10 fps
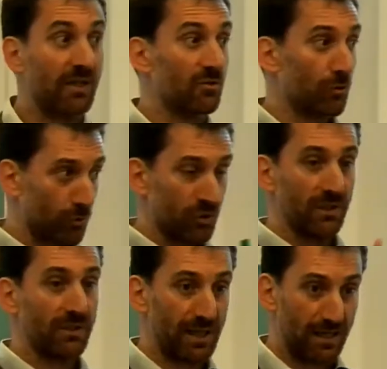che sono
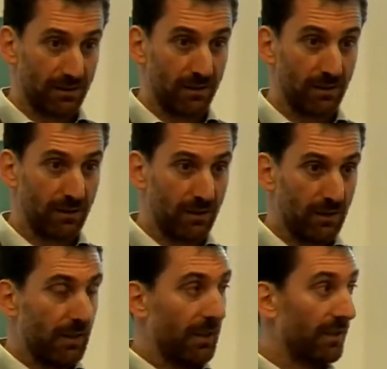centrati
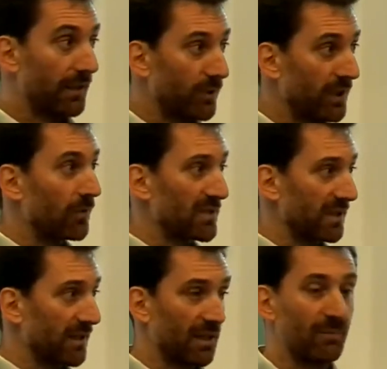e che quindi questo
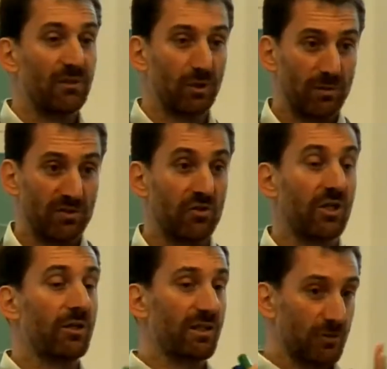attaccamento alle persone ce
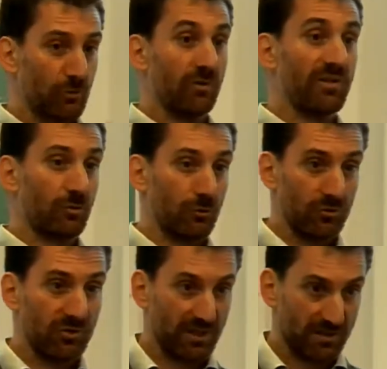l'hanno innanzitutto verso
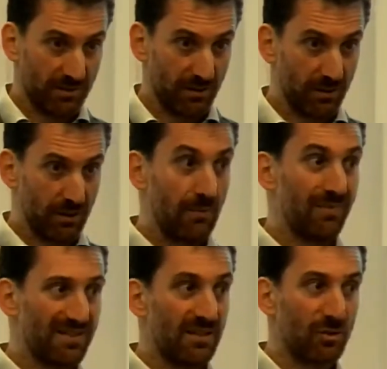loro stessi,
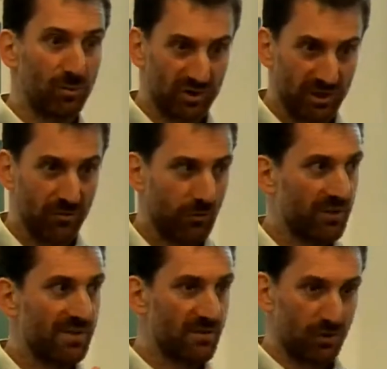in senso positivo, non
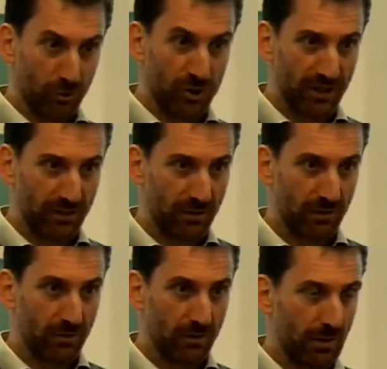in senso
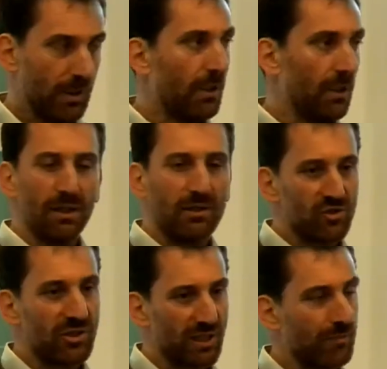egocentrico,
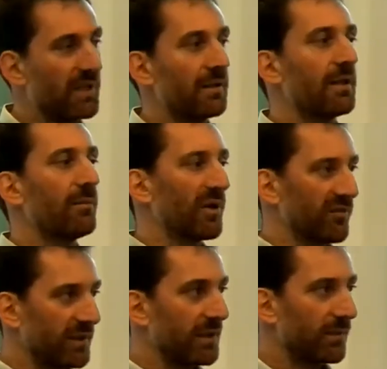generalmente poi
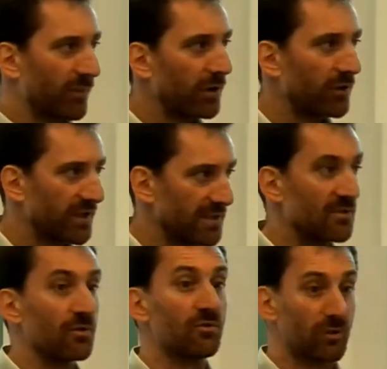vedi che poi
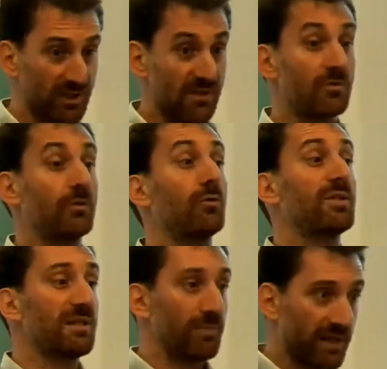l'organizzazione è un'organizzazione in cui
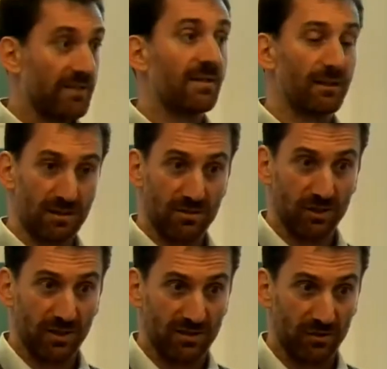si presta
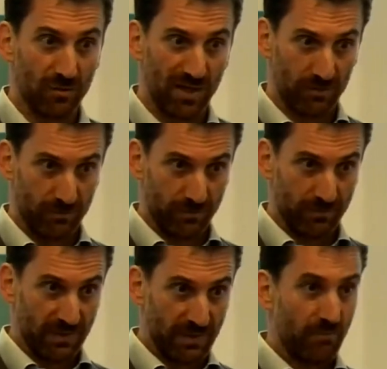attenzione all'essere umano,
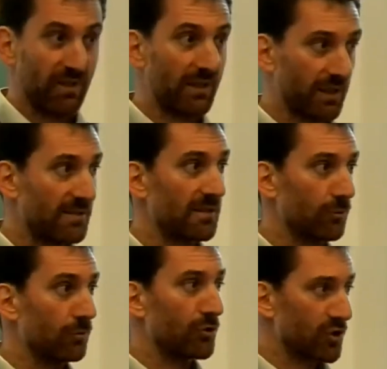perché
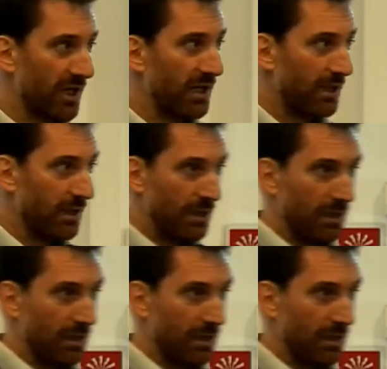innanzitutto c'è